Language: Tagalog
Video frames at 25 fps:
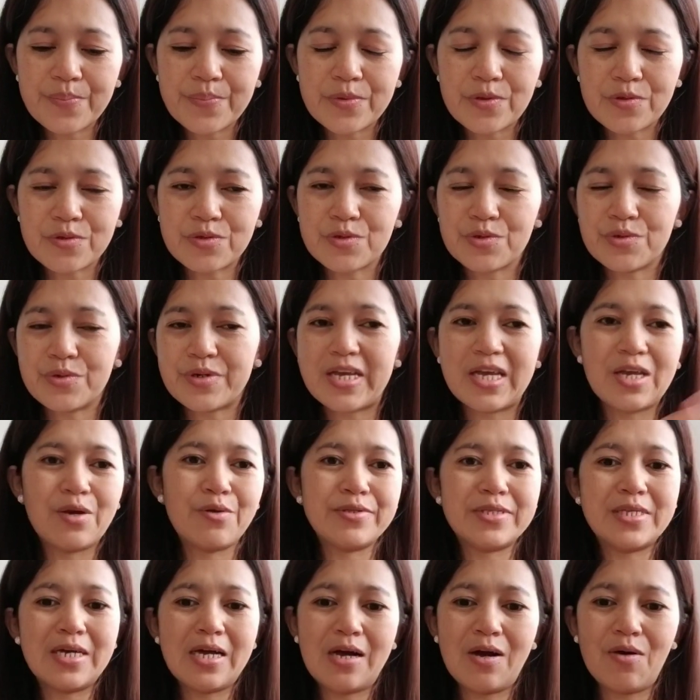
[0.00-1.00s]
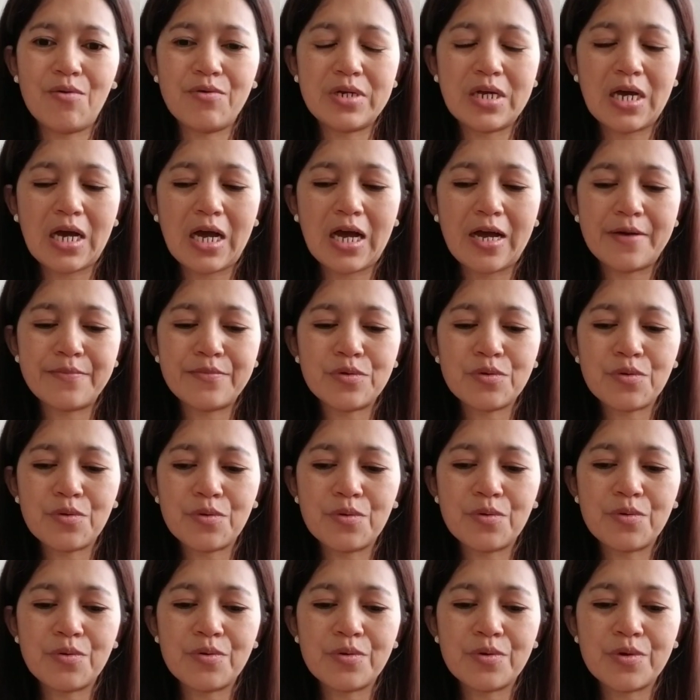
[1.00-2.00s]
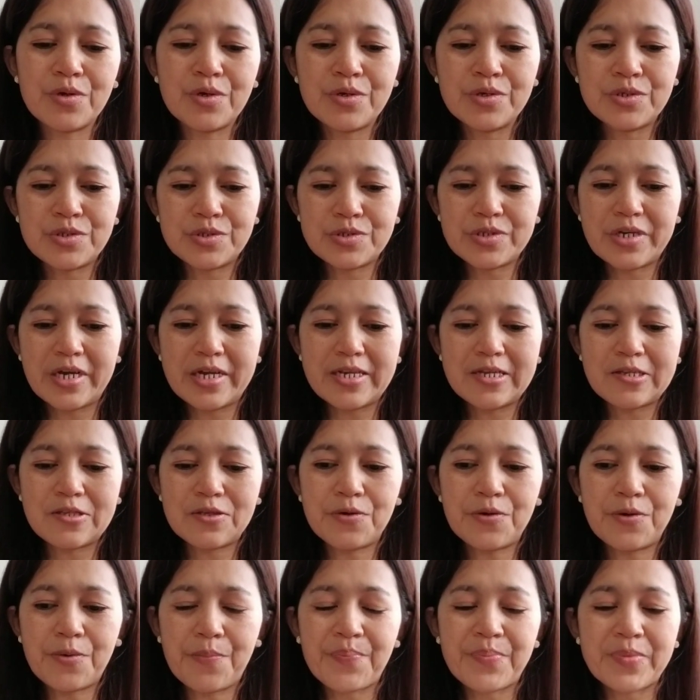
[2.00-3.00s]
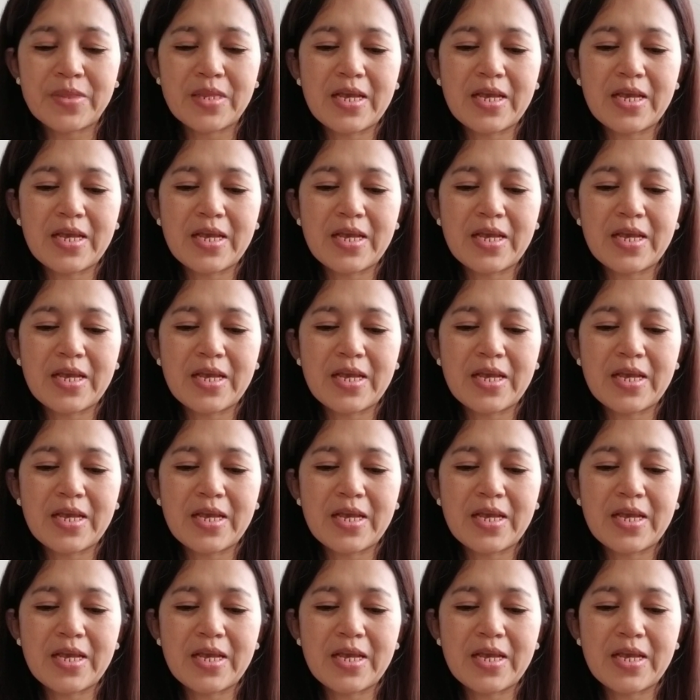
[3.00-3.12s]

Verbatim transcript: So kinunta ako ng amo ko. So ganito.